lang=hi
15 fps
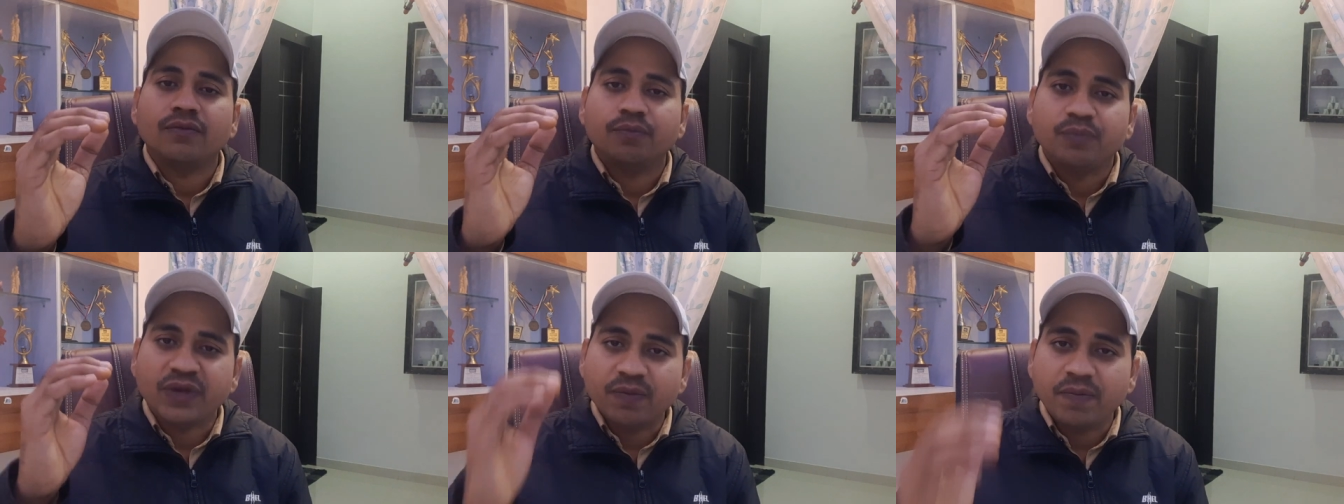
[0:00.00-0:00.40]

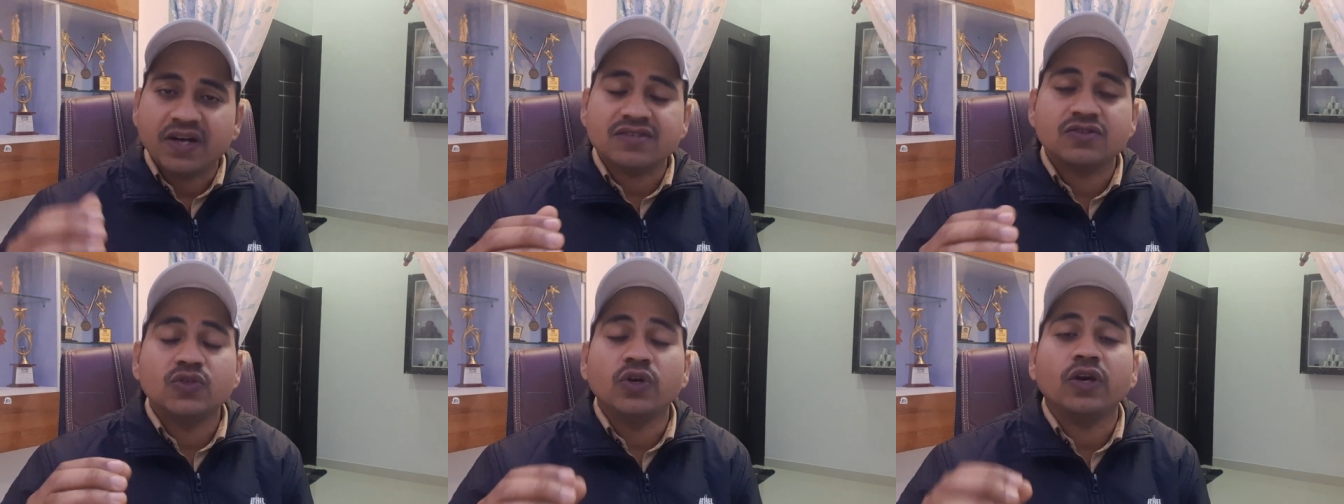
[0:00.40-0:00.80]

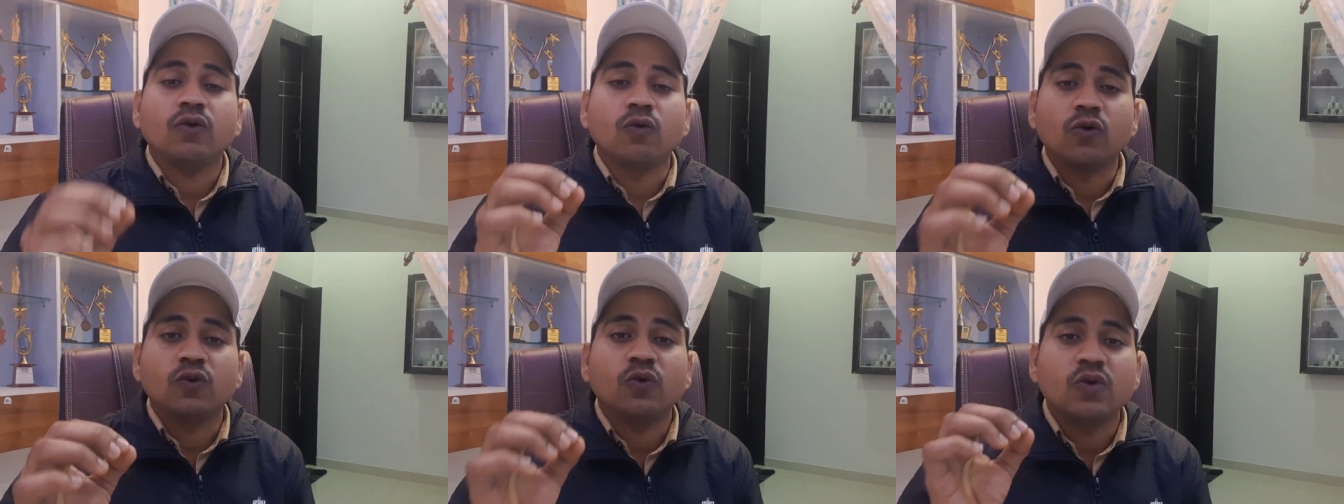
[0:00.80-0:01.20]
पेपर्स जो है
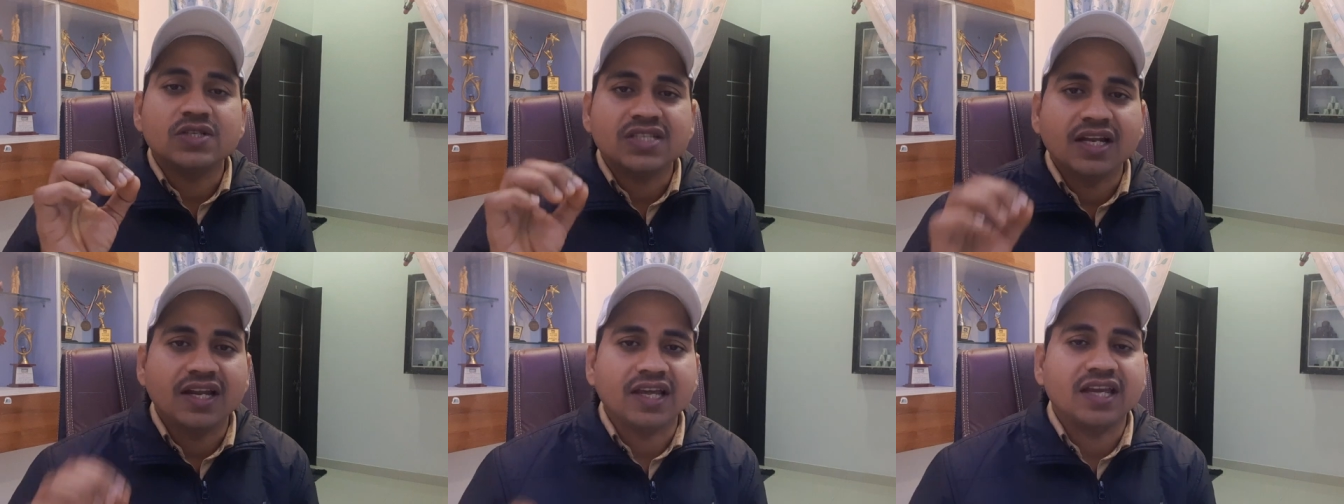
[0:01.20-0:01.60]
कौन कौन
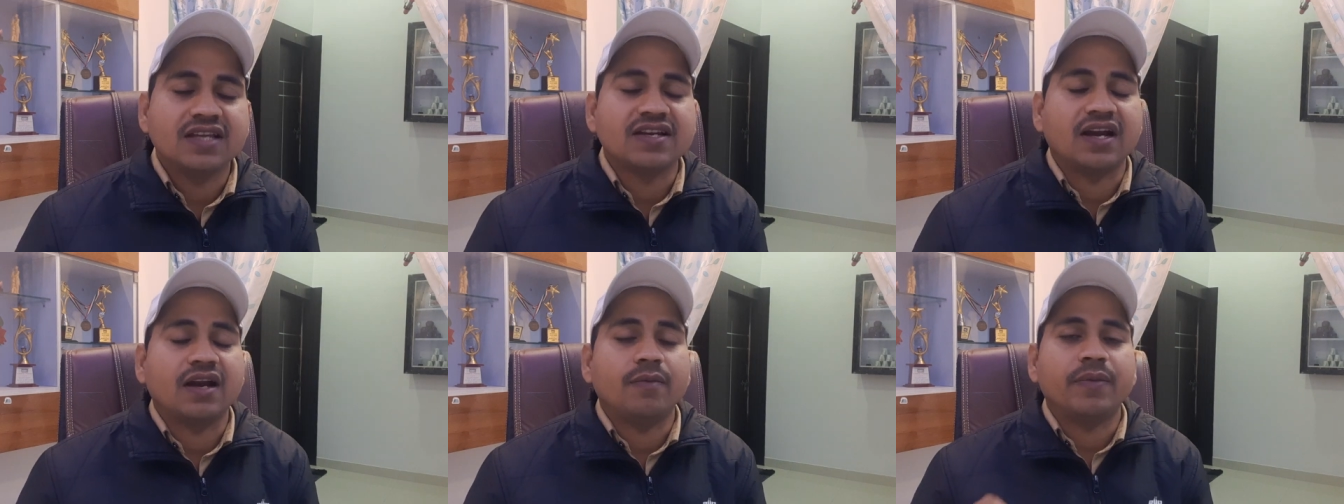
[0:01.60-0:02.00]
से लेके
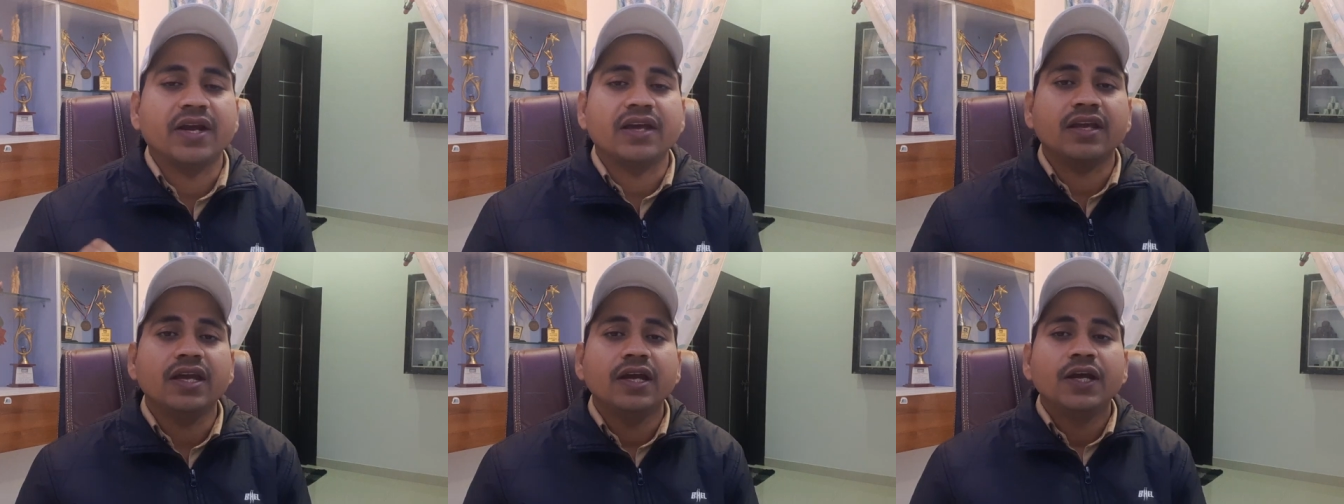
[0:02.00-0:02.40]
जाना
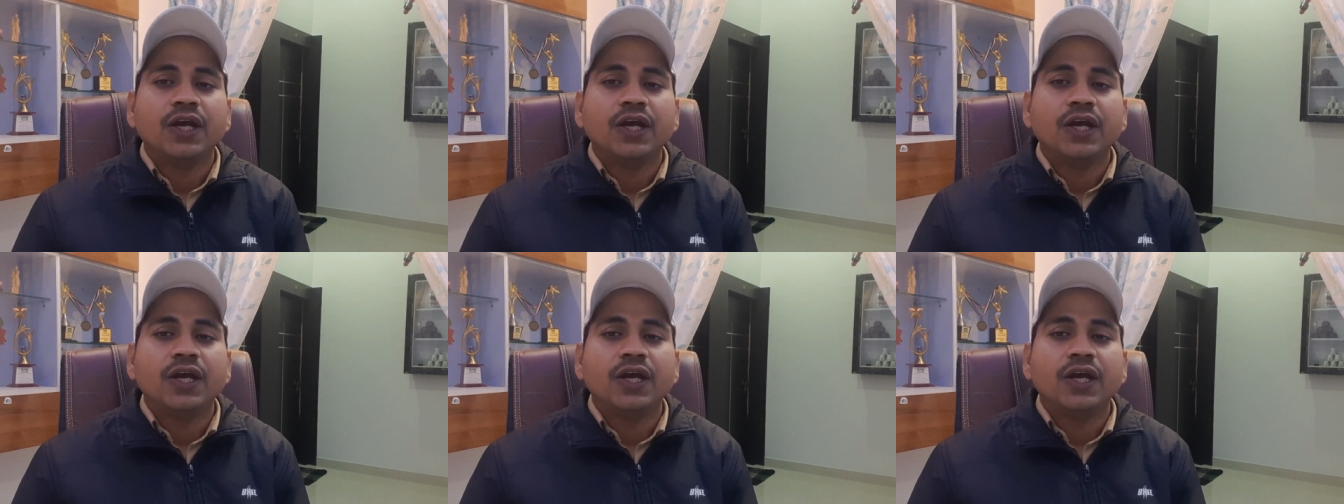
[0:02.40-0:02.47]
पड़ेंगे